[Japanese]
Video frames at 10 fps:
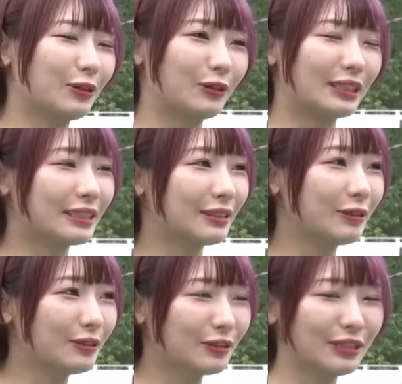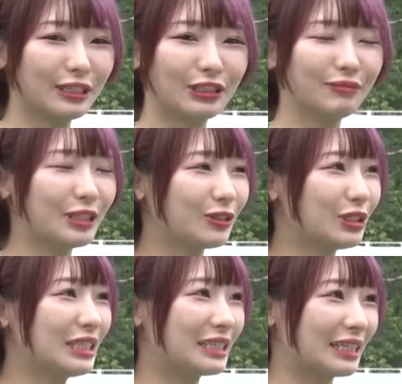うん、私本当に車初
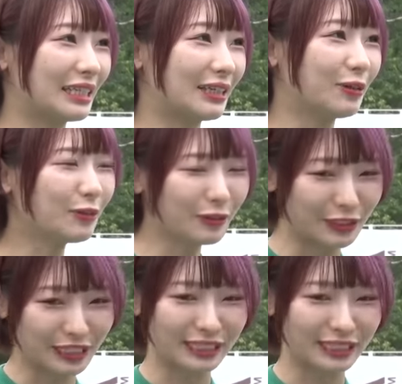心者でどこいじっ